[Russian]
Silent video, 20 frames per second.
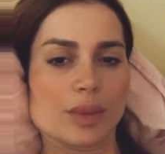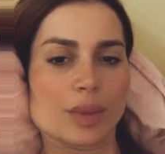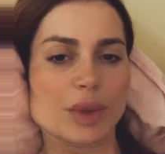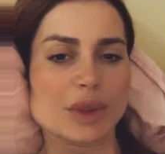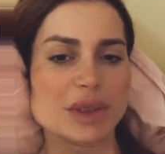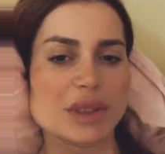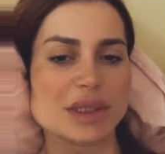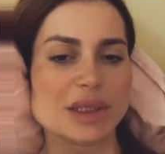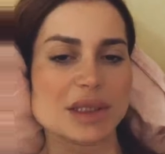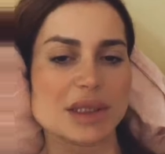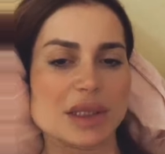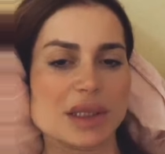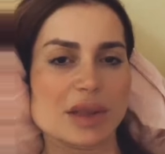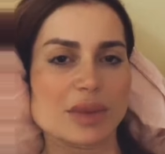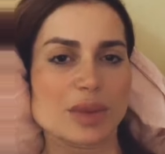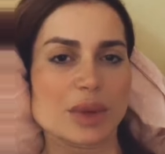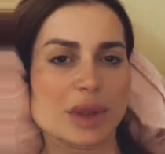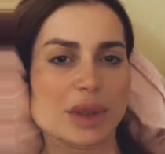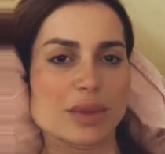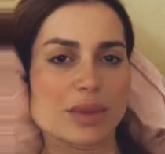
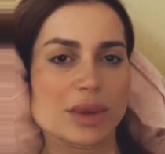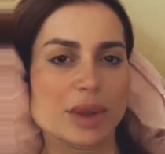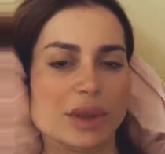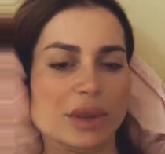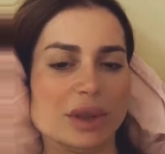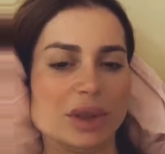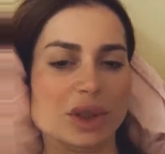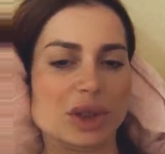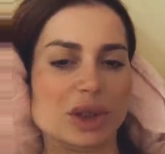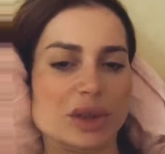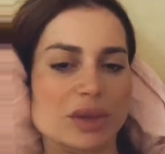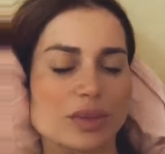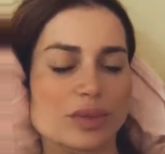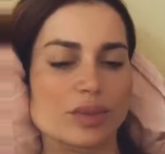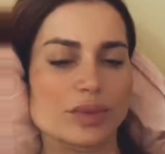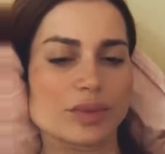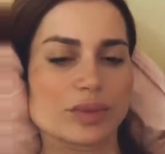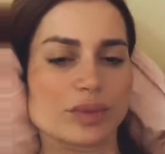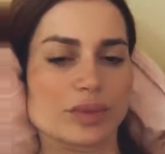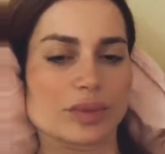Спасибо, ребяточки.
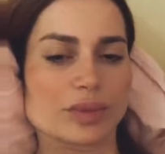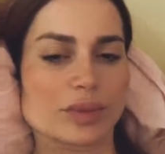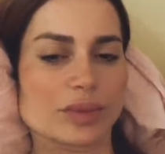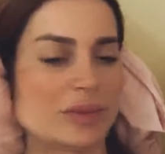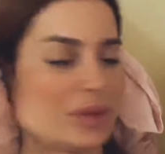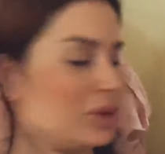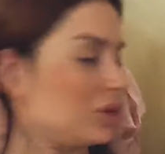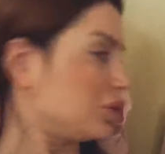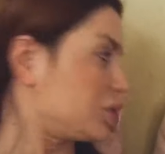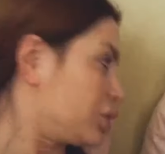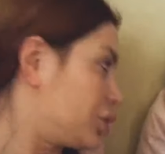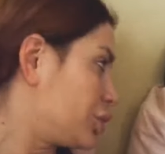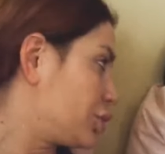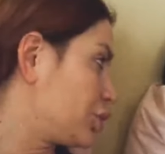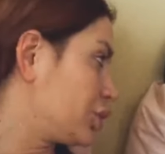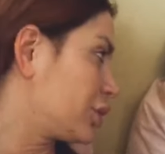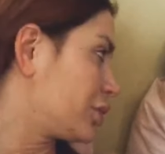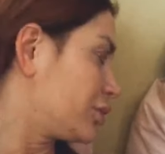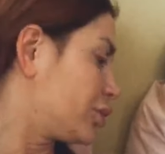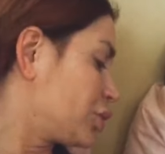Что,
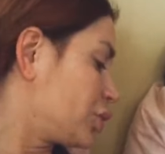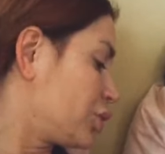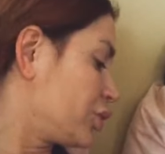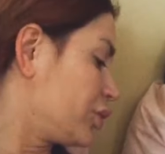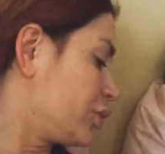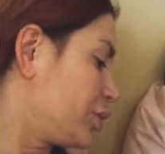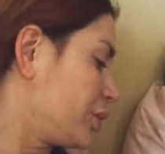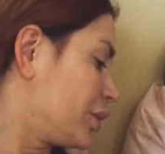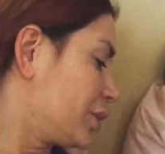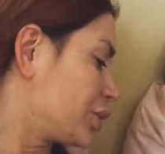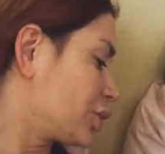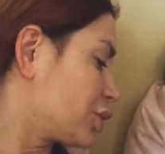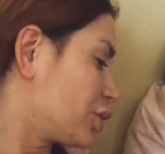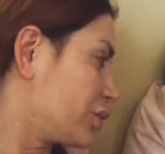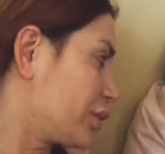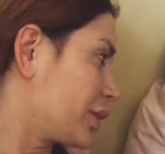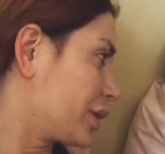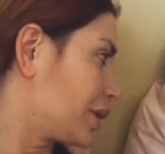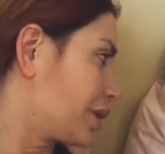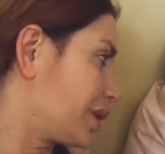что вы меня,
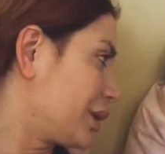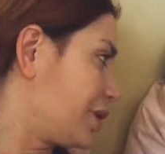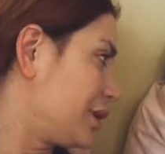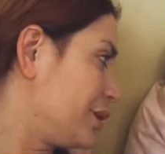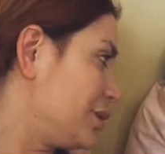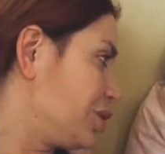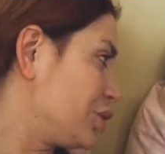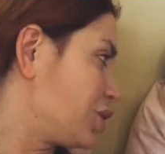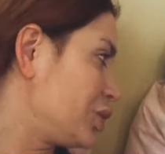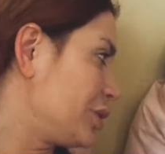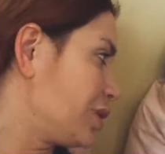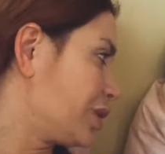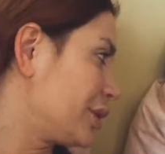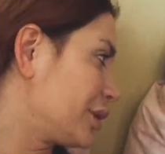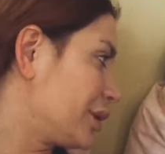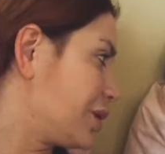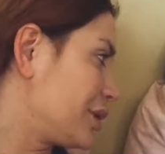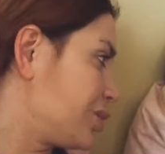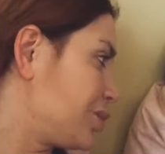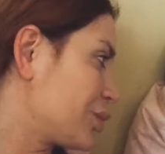что вы хотели? Ничего не
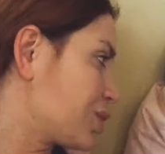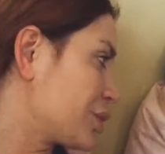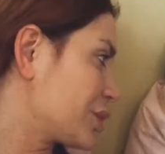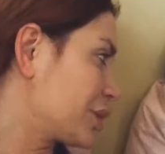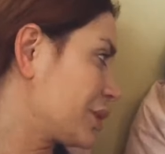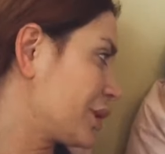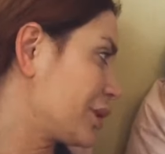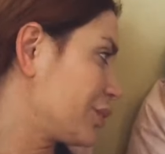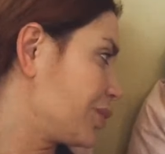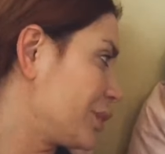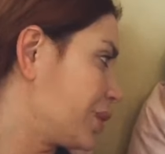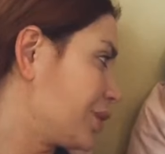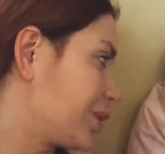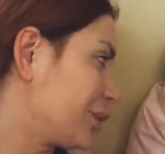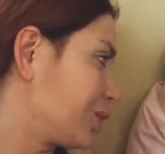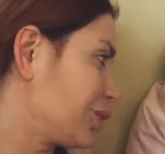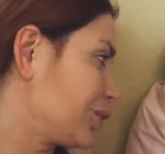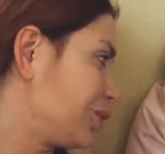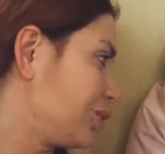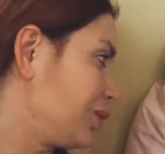хотели, просто так меня
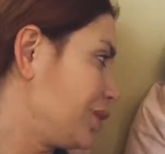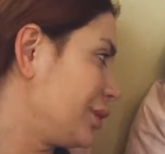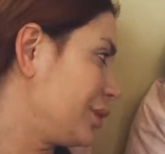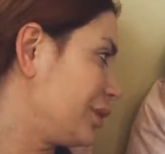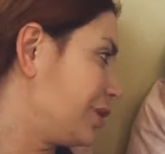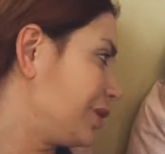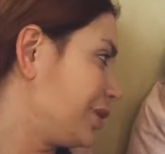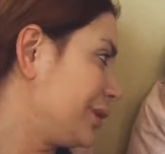толкнули.